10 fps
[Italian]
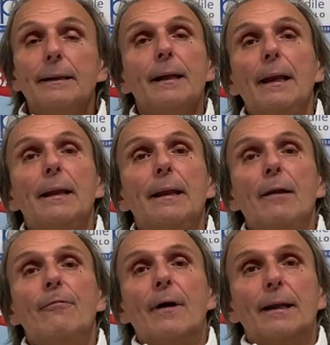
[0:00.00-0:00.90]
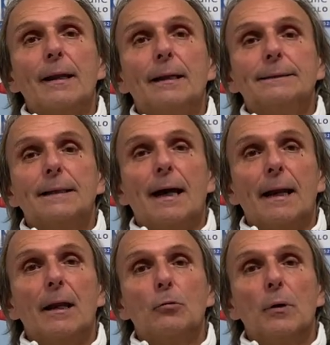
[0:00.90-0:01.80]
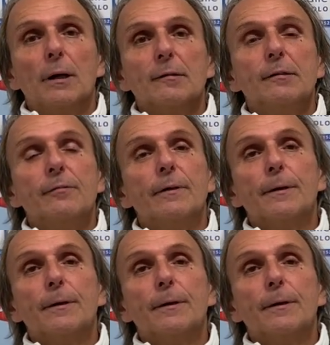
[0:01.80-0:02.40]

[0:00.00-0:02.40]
nel, nel farti alzare la tua classifica.